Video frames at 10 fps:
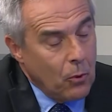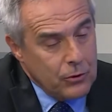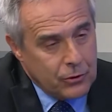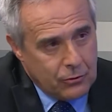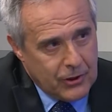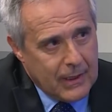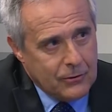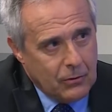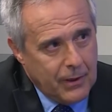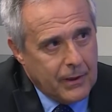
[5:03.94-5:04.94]
posto de
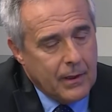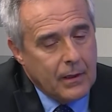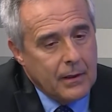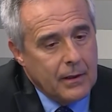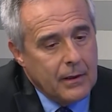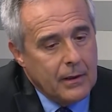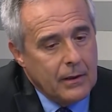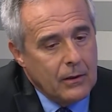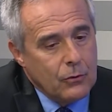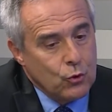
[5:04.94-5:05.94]
gasolina
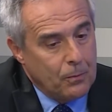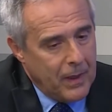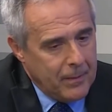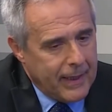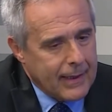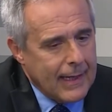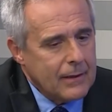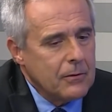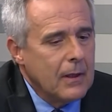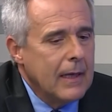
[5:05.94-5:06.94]
e o
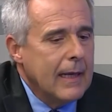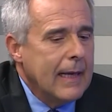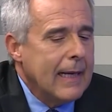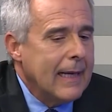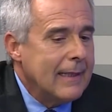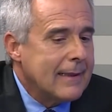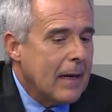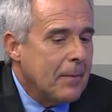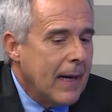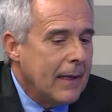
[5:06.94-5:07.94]
supermercado, ele
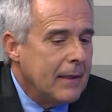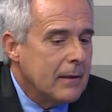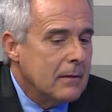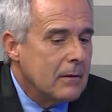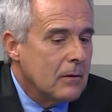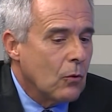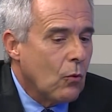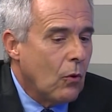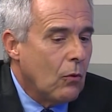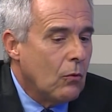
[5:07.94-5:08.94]
trabalha
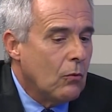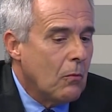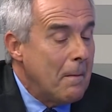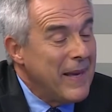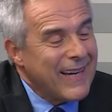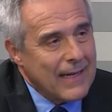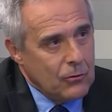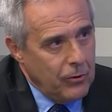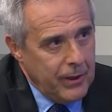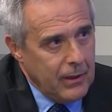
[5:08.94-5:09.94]
com
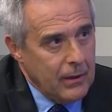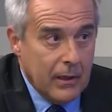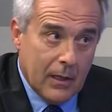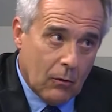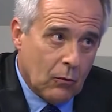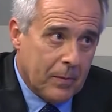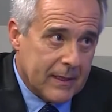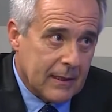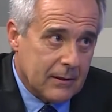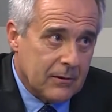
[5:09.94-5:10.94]
mercadoria e não com
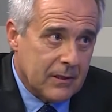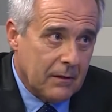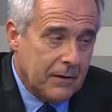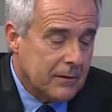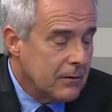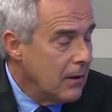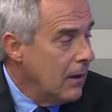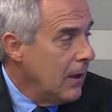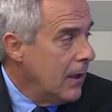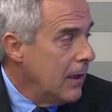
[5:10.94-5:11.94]
prestação de serviço,
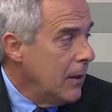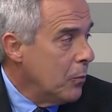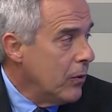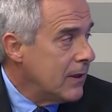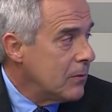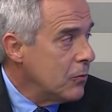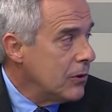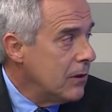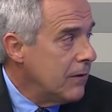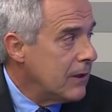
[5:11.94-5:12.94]
e por esse
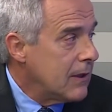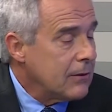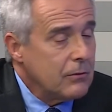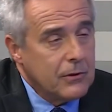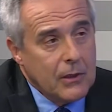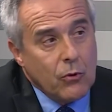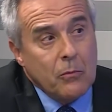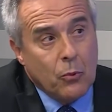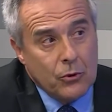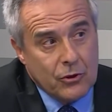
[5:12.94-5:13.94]
motivo ele está sujeito ao
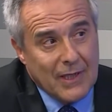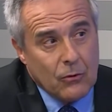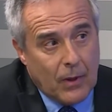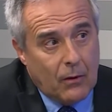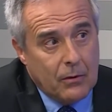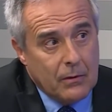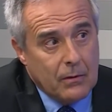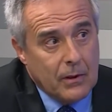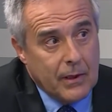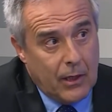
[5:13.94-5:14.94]
imposto estadual,
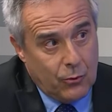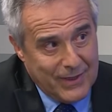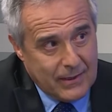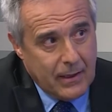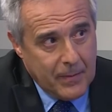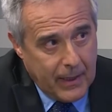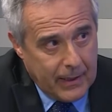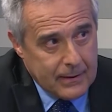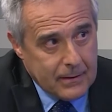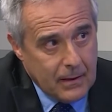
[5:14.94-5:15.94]
que é o
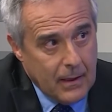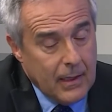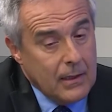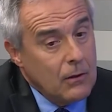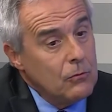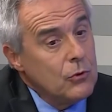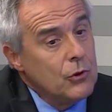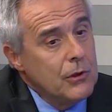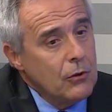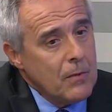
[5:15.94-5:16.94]
ICMS. Então,
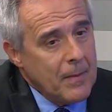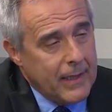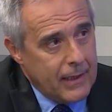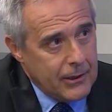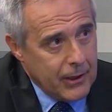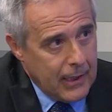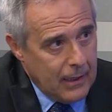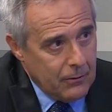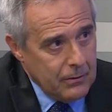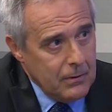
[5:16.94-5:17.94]
de uma maneira
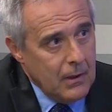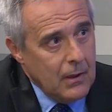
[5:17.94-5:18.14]
geral,